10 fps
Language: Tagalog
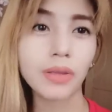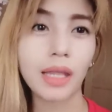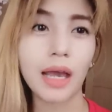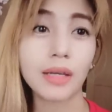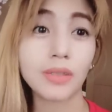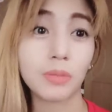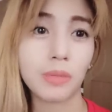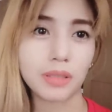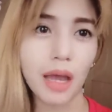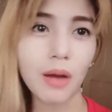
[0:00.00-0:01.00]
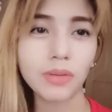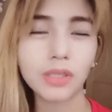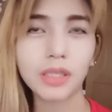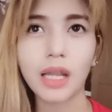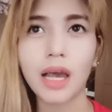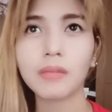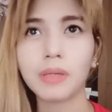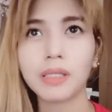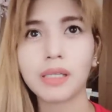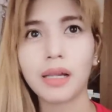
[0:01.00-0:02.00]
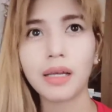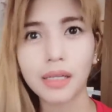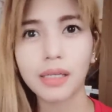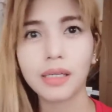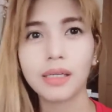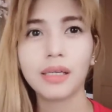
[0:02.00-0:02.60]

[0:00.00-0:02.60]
hindi lahat sumasahod, hindi lahat may salary,